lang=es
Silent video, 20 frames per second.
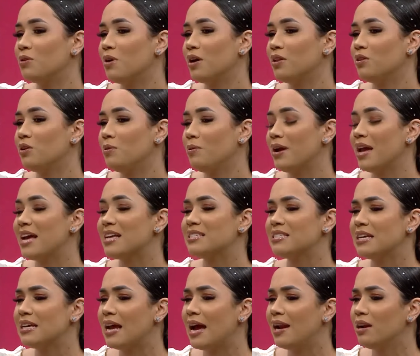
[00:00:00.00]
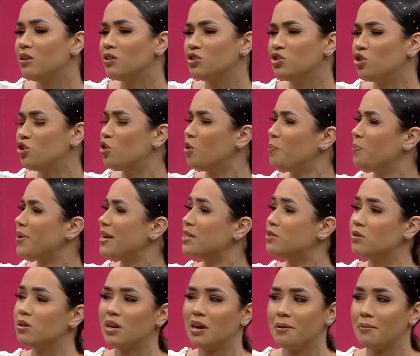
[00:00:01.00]
cuando voy a hacer algo, yo no
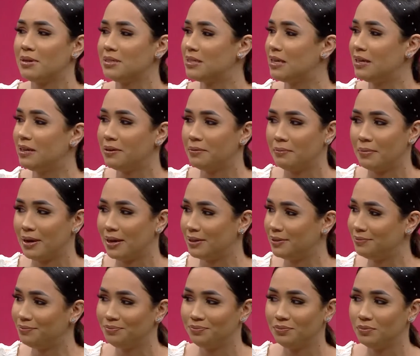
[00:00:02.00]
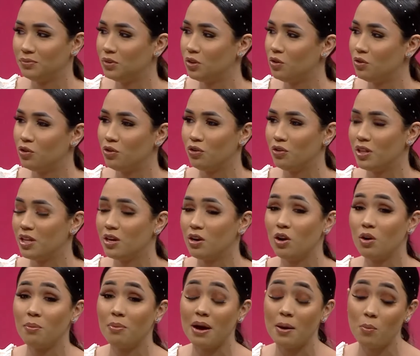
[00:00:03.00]
pienso en que va a salir mal. No, yo
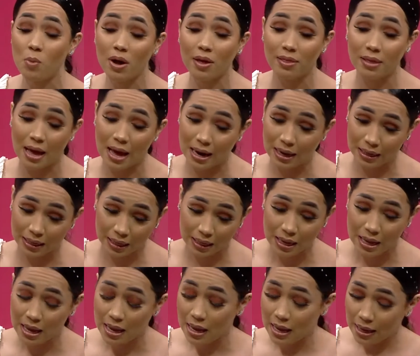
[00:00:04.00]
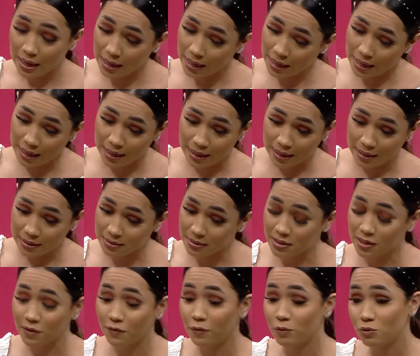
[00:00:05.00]
digo, vamos a darle. Eh,
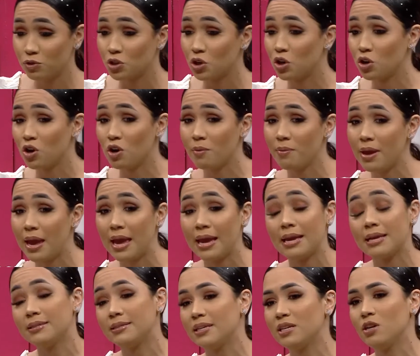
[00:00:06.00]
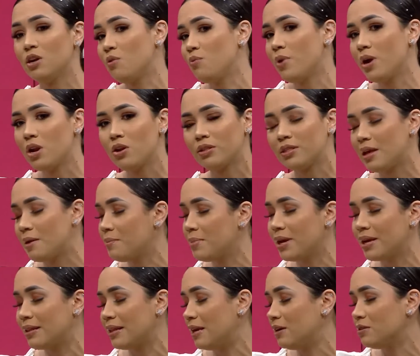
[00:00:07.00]
si funcionó bien y si no, bueno,
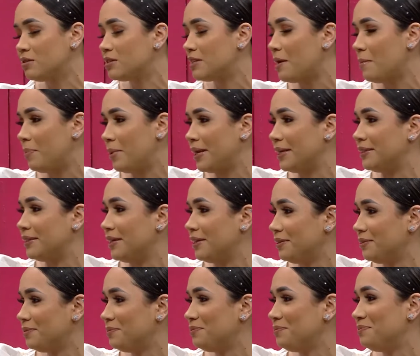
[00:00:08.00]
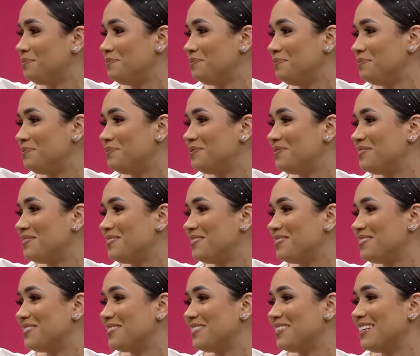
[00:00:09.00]
también algo se aprende. ¿Qué edad tú
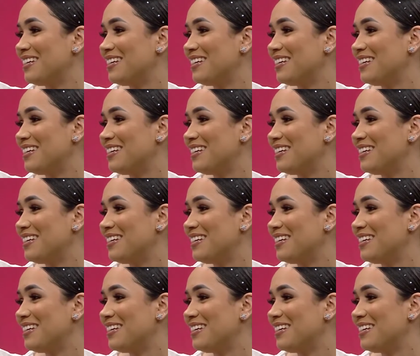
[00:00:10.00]
tienes,